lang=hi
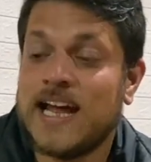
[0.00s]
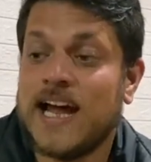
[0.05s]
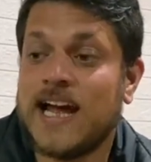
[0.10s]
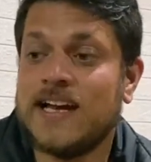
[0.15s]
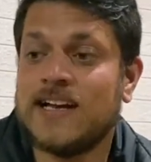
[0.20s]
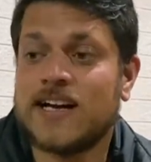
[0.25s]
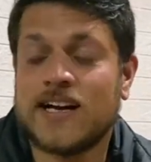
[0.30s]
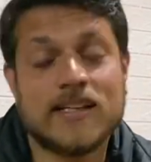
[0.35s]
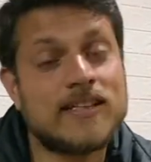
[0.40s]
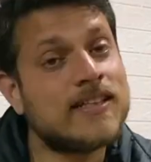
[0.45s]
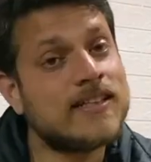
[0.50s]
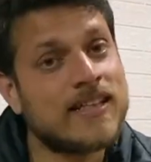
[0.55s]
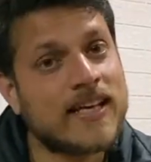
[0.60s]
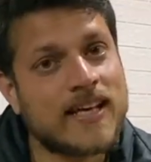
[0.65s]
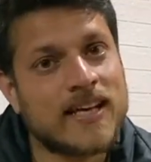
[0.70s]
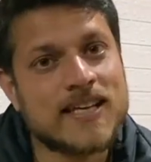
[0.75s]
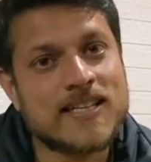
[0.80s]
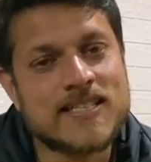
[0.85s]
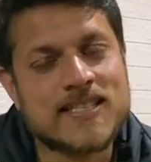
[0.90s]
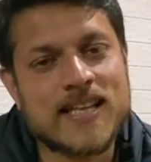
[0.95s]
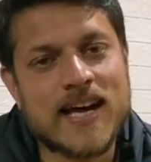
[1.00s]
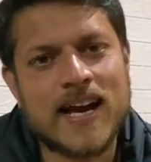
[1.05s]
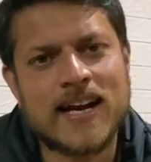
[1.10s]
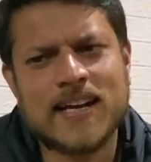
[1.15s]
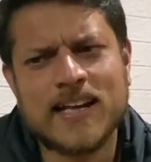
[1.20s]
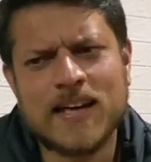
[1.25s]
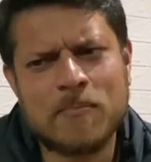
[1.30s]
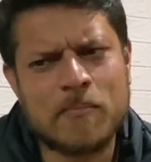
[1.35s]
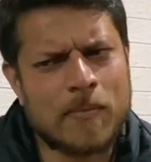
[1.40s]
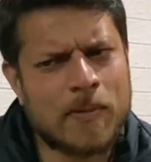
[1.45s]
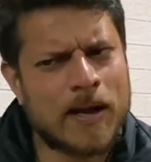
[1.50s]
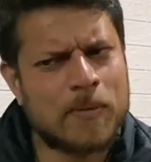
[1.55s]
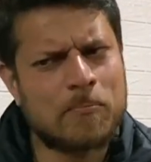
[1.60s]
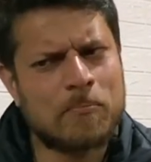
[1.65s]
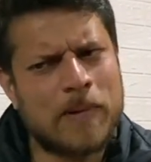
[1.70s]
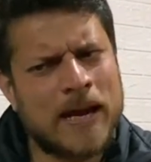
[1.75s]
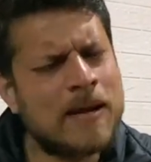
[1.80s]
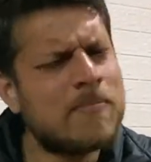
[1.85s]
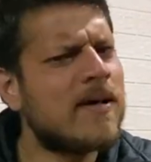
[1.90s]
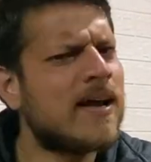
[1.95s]
एंड अदर थिंग इज़ दैट ये
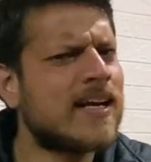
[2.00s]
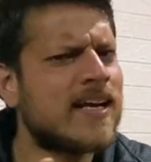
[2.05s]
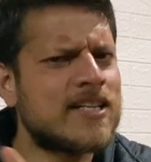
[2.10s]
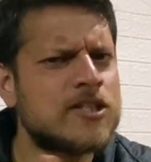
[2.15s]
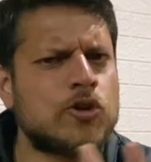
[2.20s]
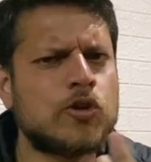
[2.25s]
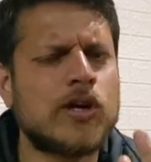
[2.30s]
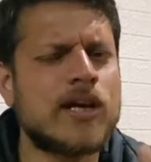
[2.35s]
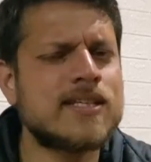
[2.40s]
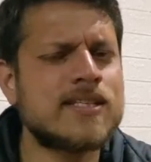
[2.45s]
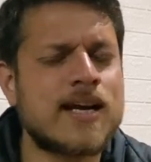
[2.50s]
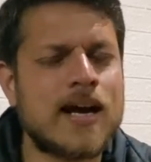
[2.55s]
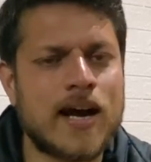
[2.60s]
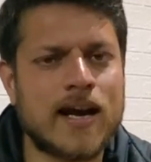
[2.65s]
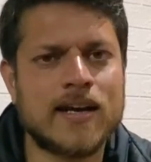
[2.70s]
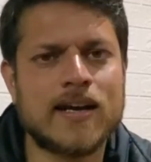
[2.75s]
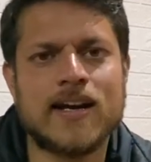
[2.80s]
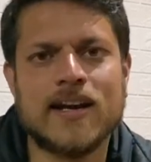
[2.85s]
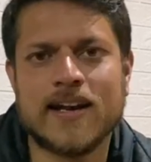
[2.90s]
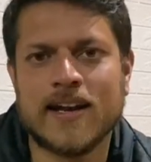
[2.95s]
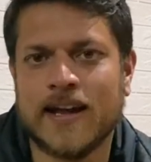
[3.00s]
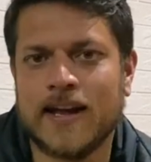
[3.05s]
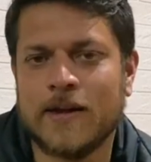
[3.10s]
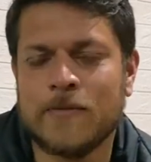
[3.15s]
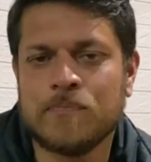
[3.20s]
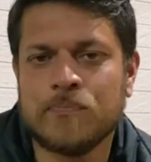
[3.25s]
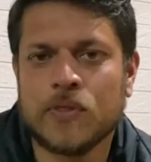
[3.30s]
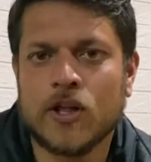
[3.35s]
मेन मार्केट से थोड़ा सा हटकर है